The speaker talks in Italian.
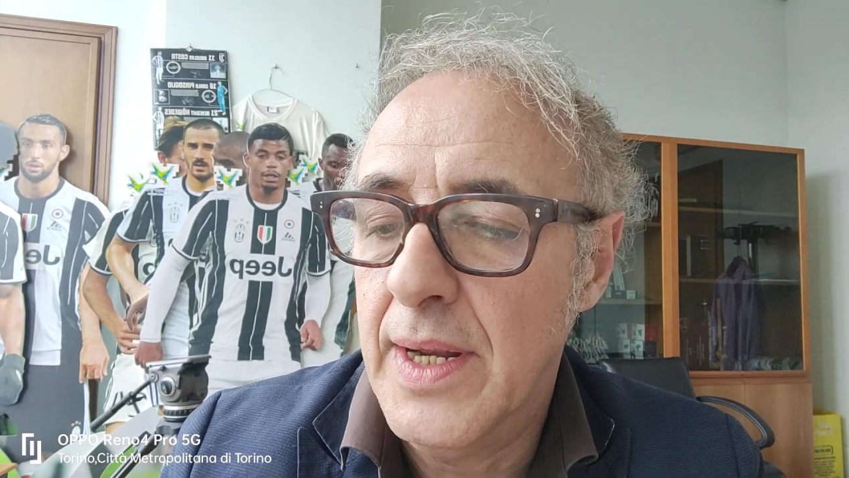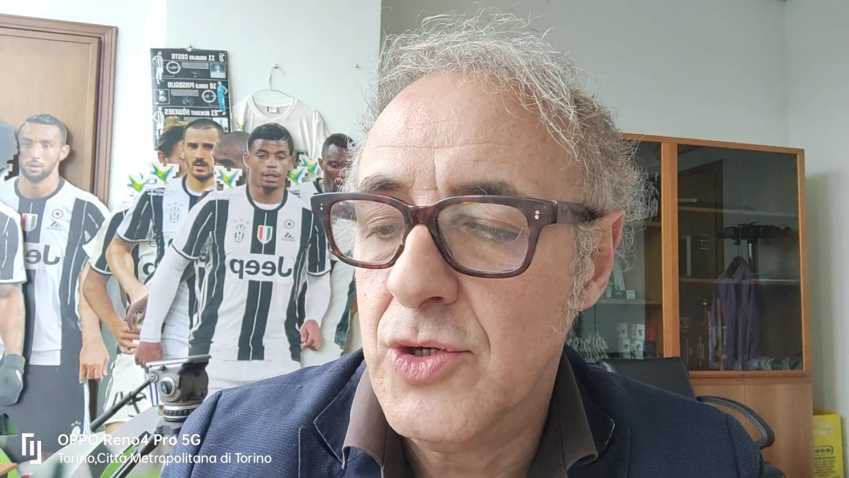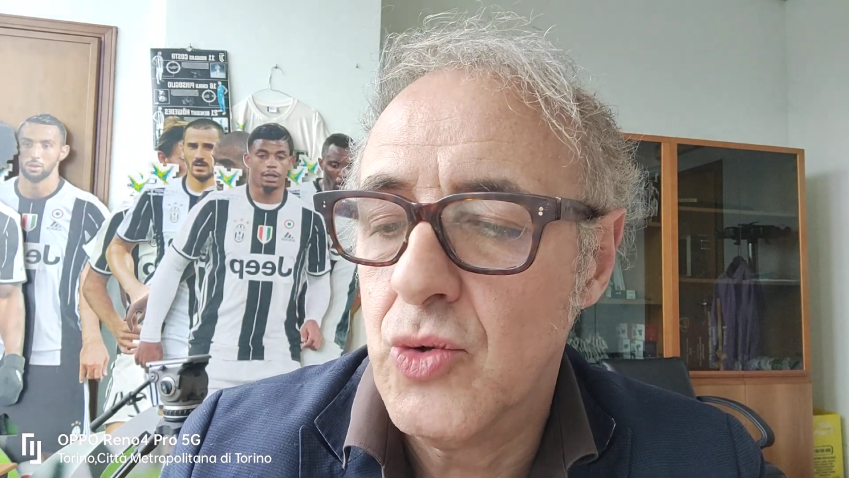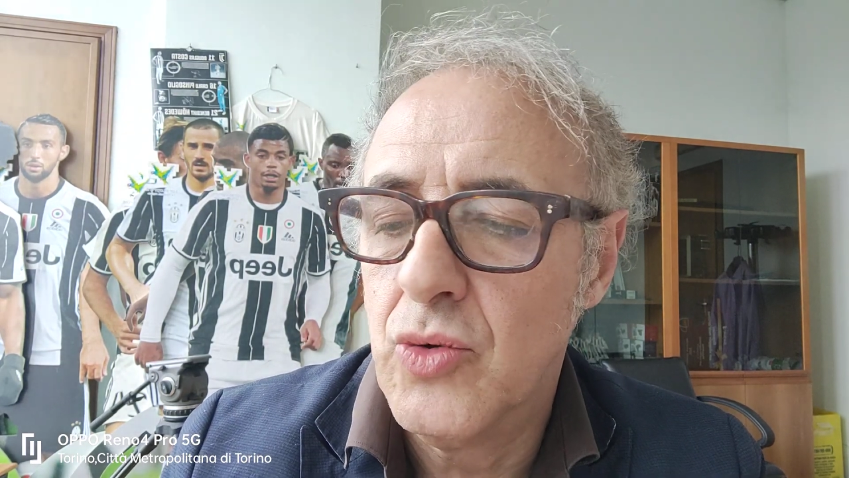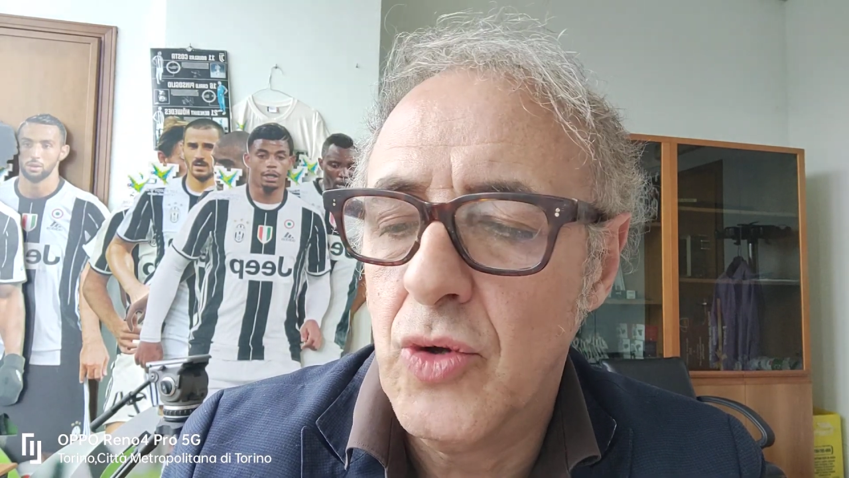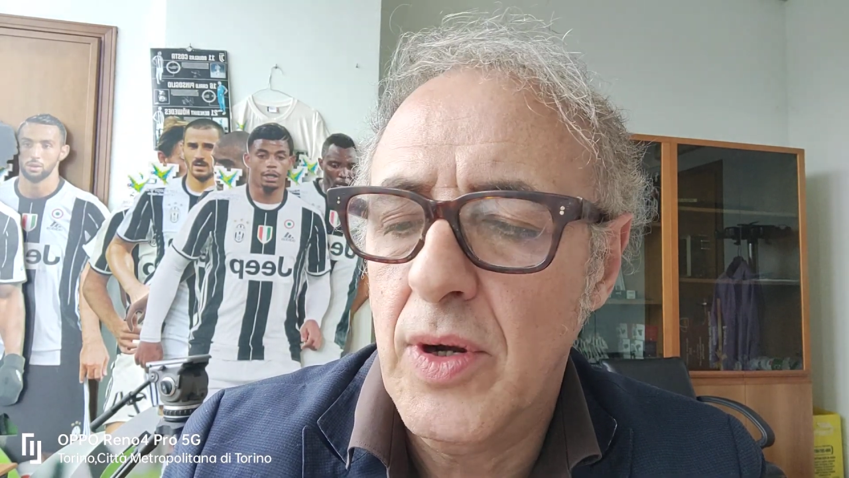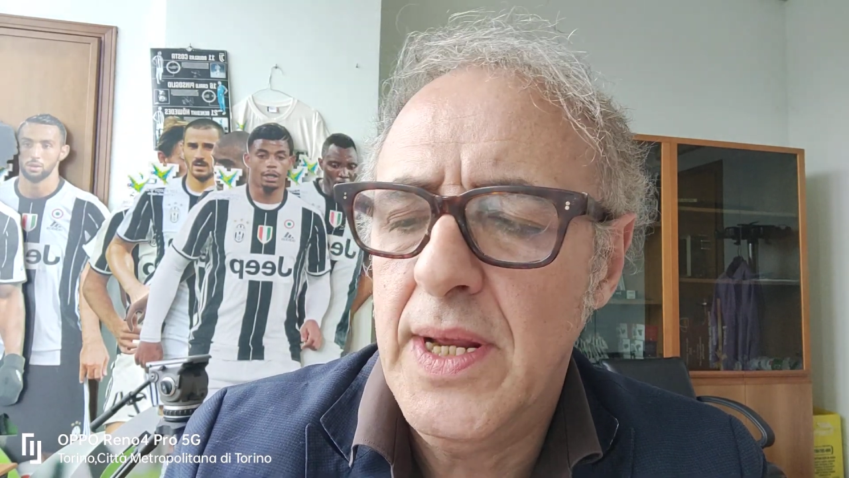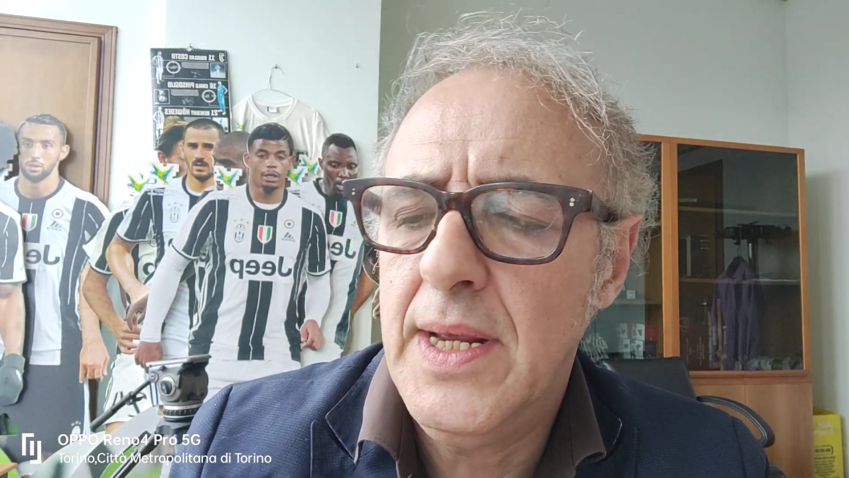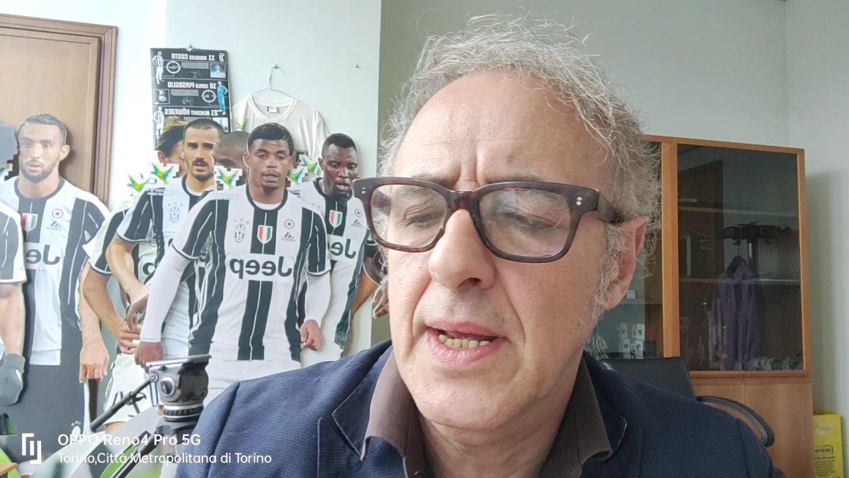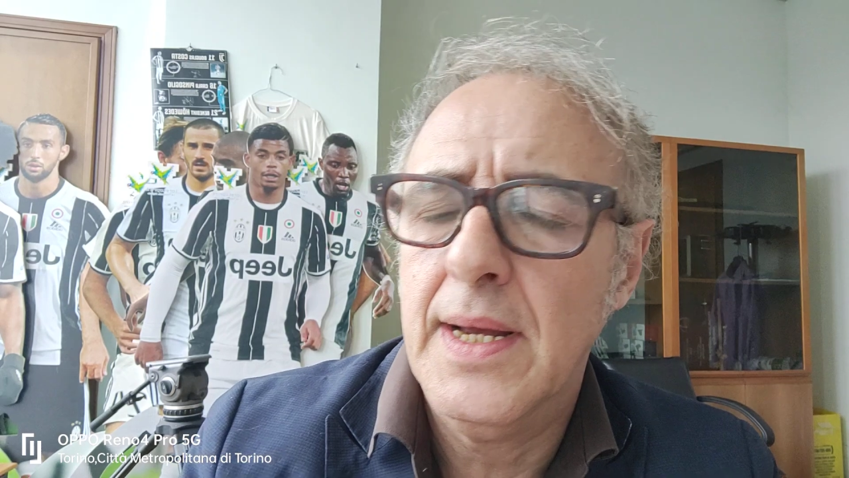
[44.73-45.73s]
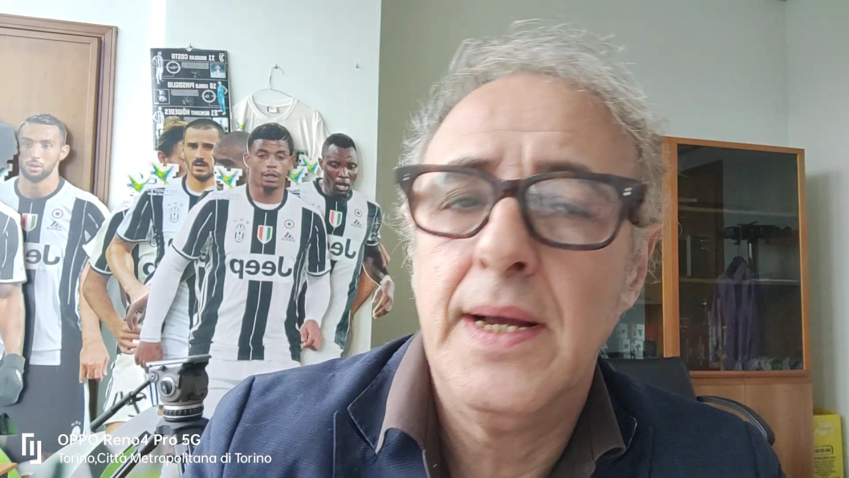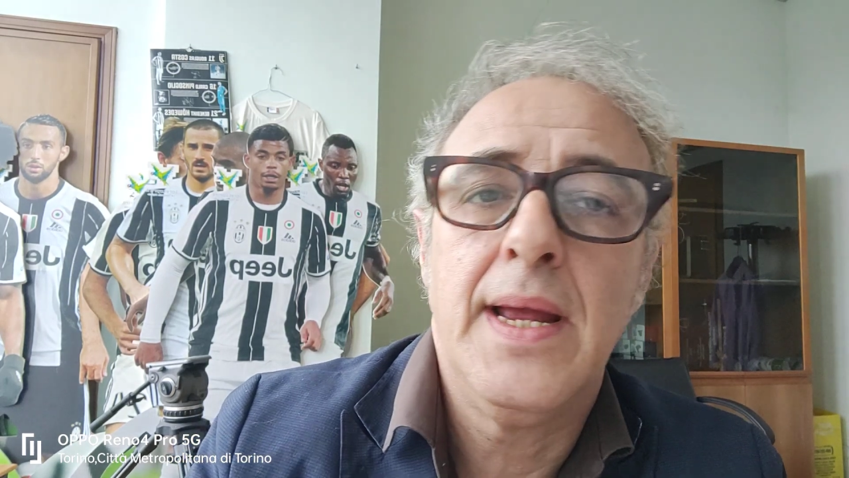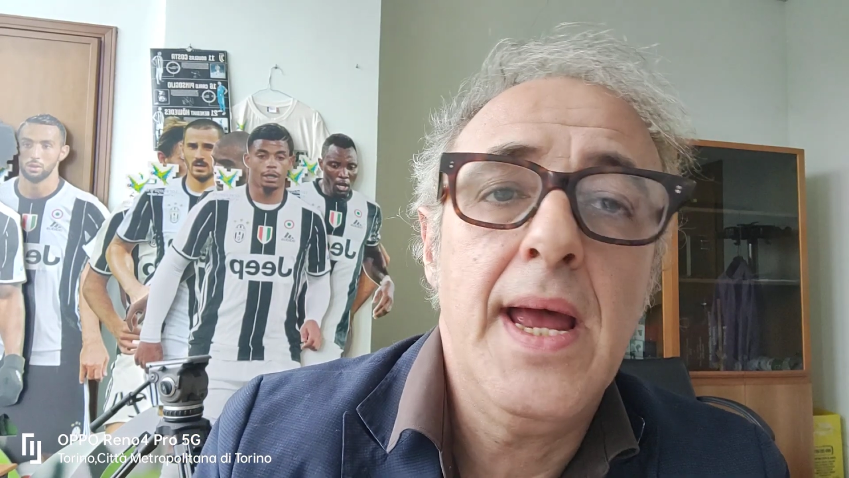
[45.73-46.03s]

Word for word: e Giuntoli, eh,